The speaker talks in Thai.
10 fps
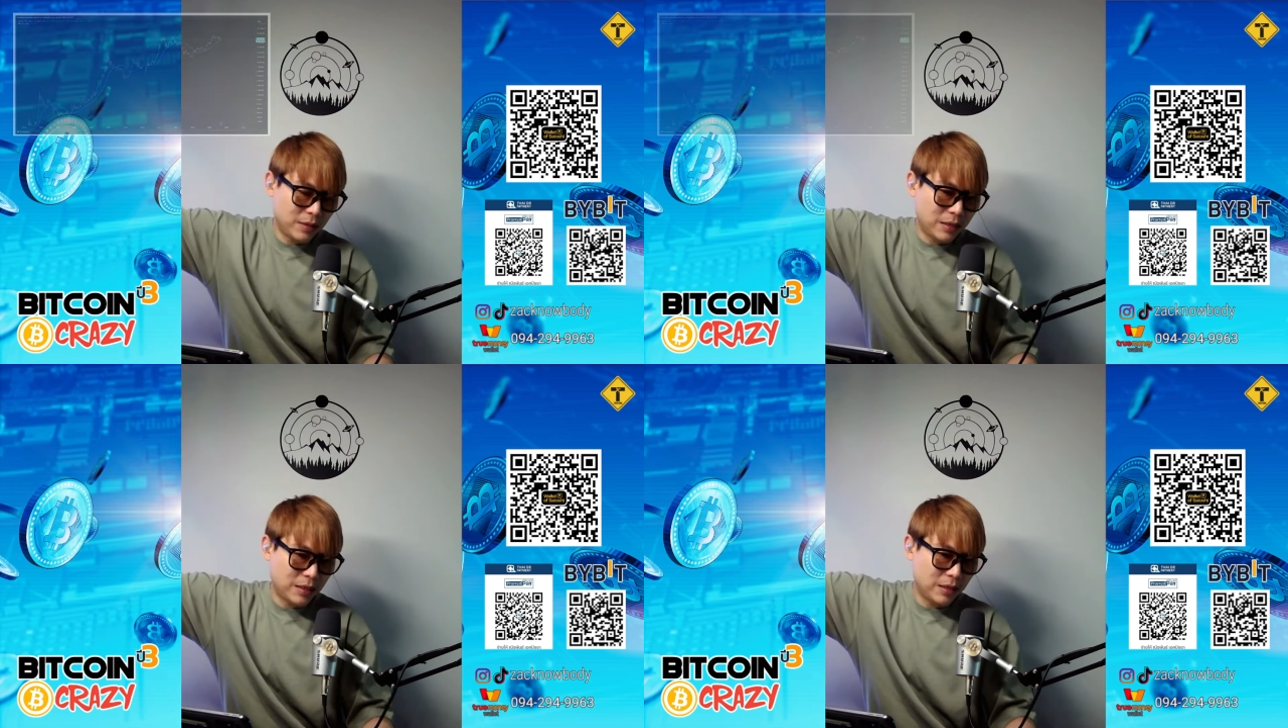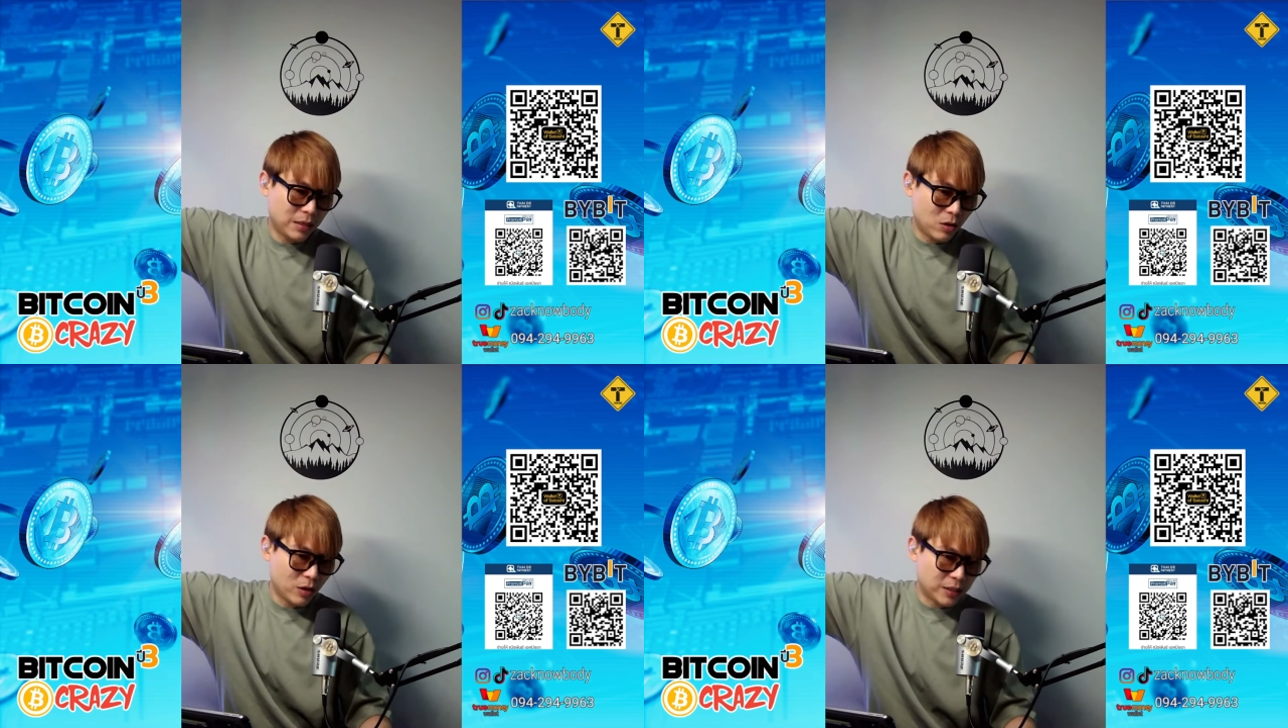เอ่อ
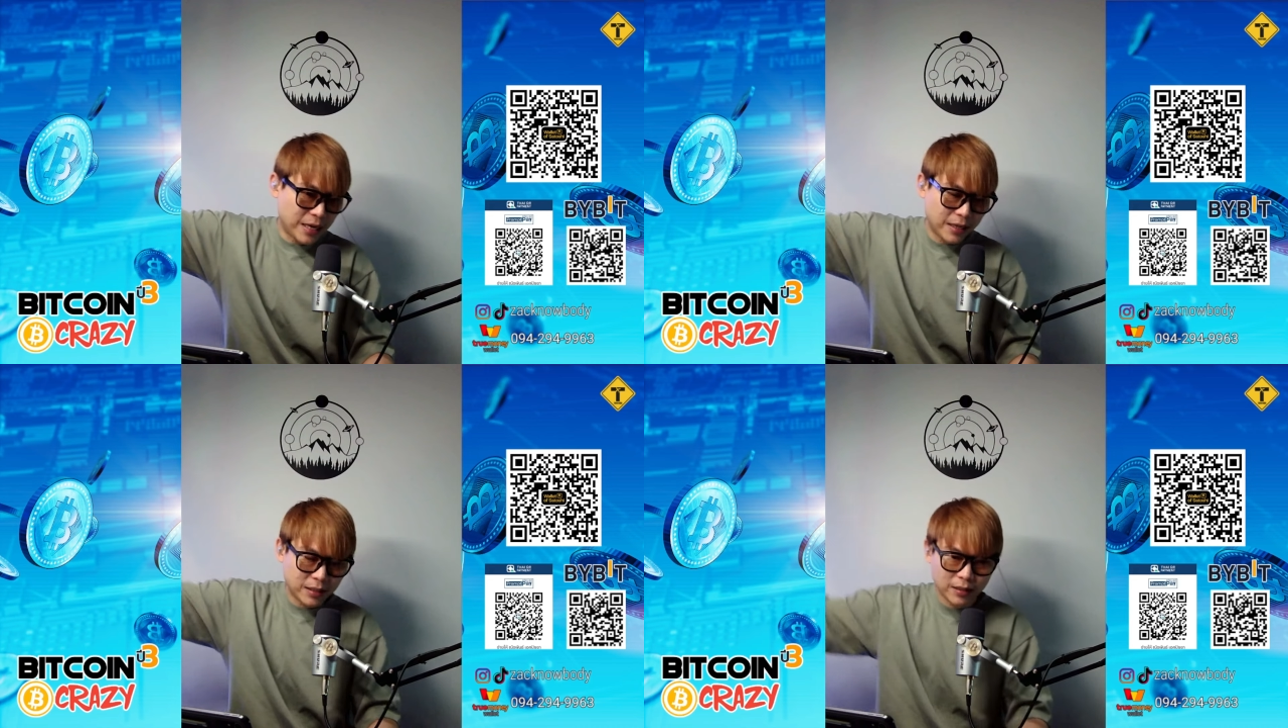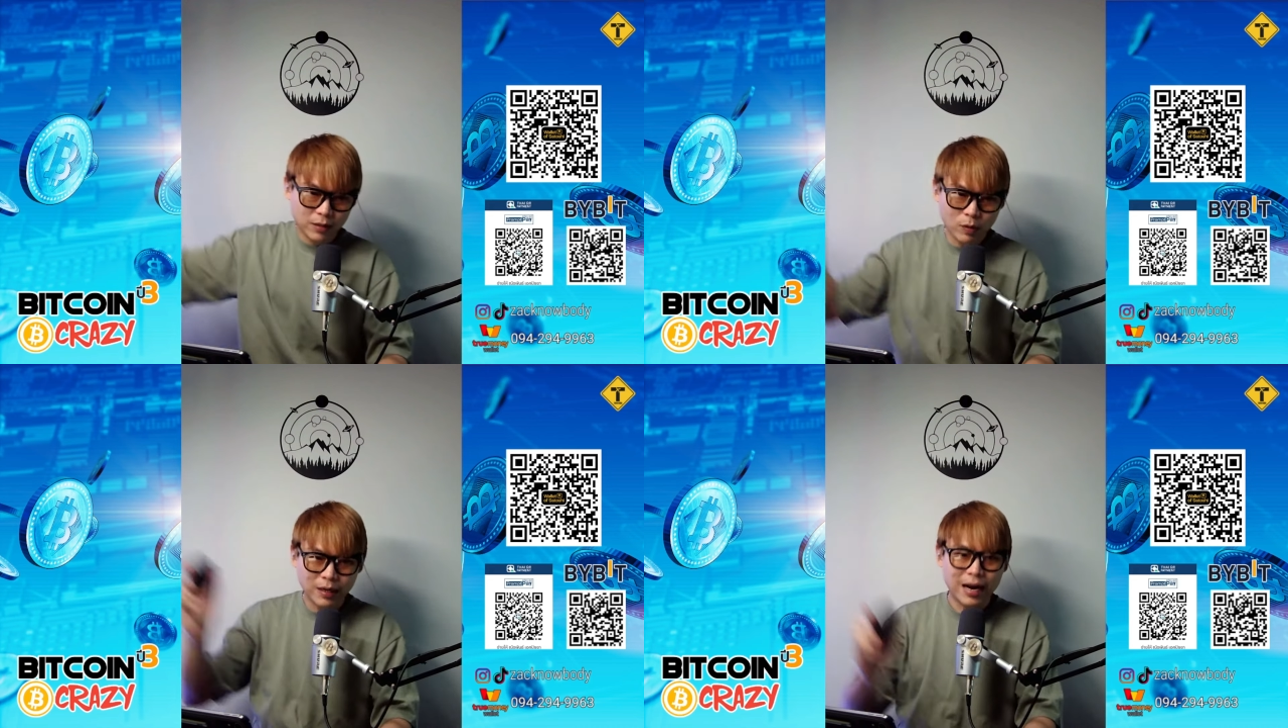ขอเช็ค
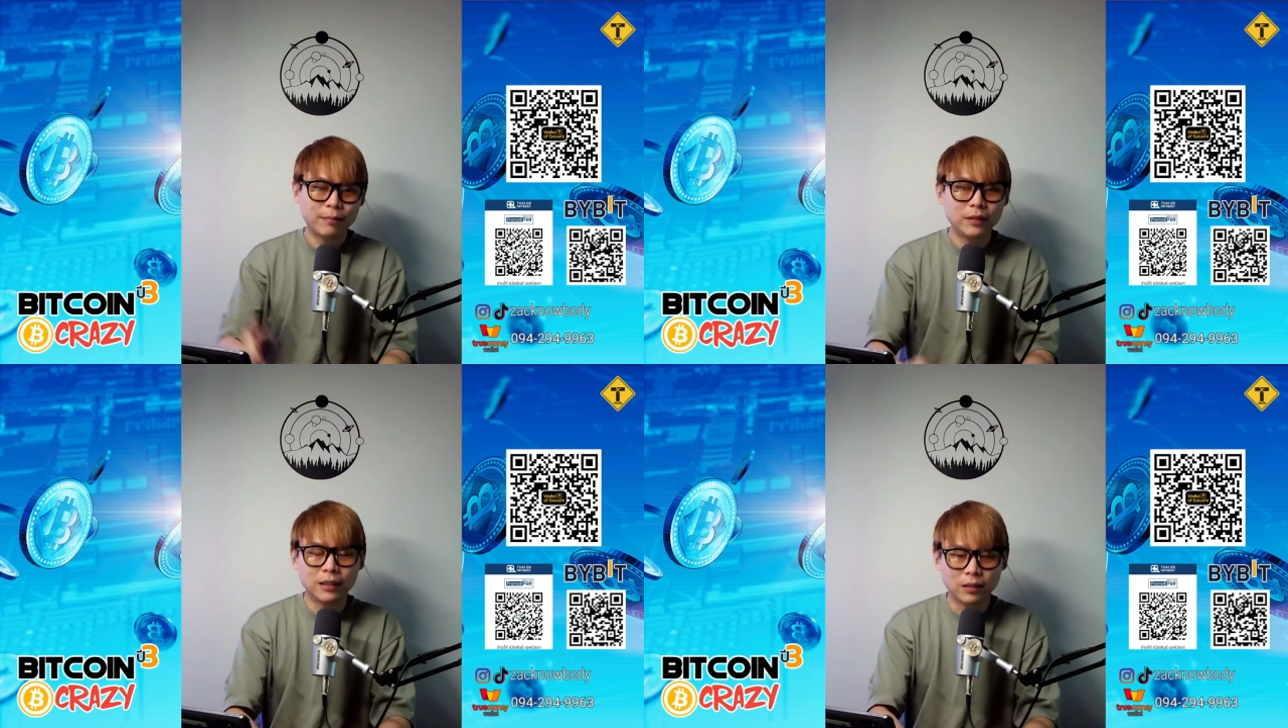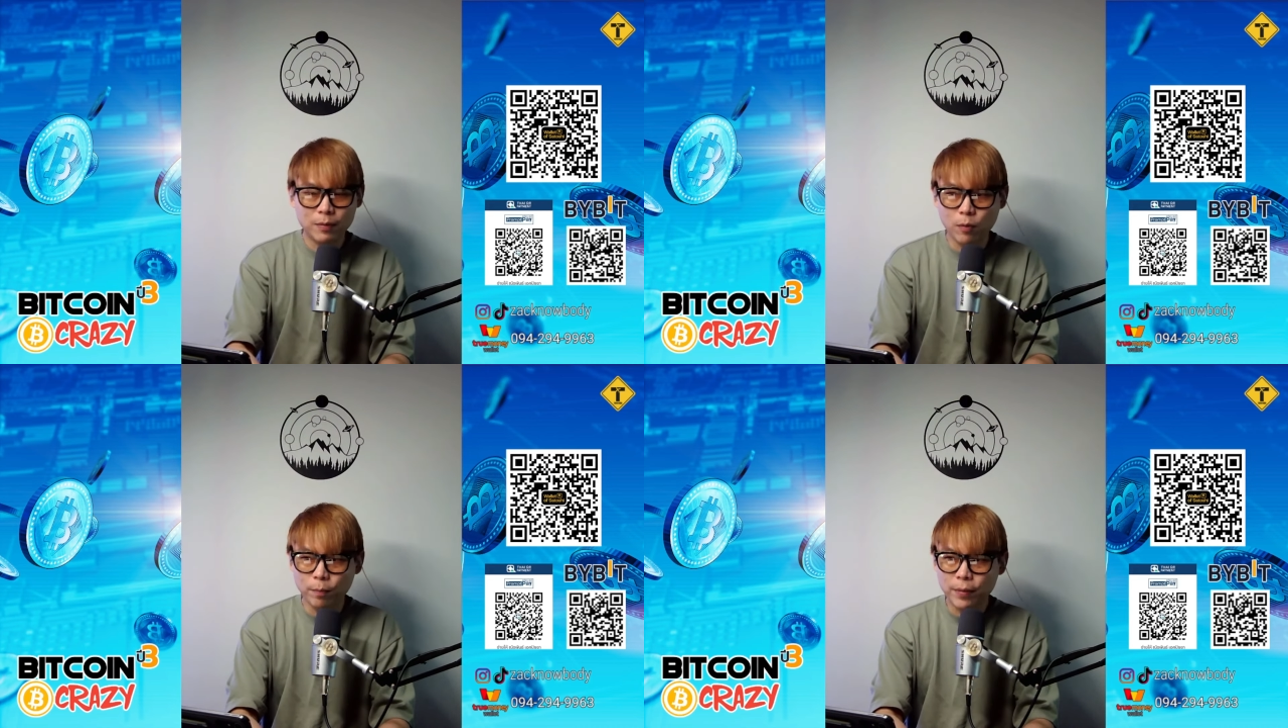ตรงกราฟนิดหนึ่งตอนนี้ผม